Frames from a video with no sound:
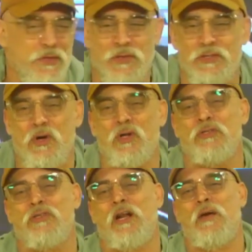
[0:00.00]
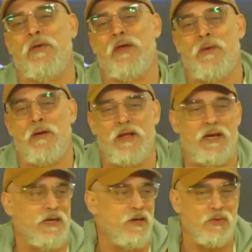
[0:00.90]
Voy otra vez va a hablar de
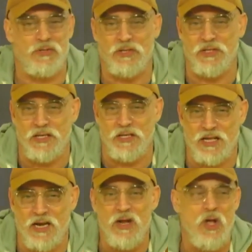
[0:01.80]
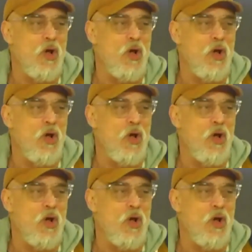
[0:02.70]
la inclusión digital,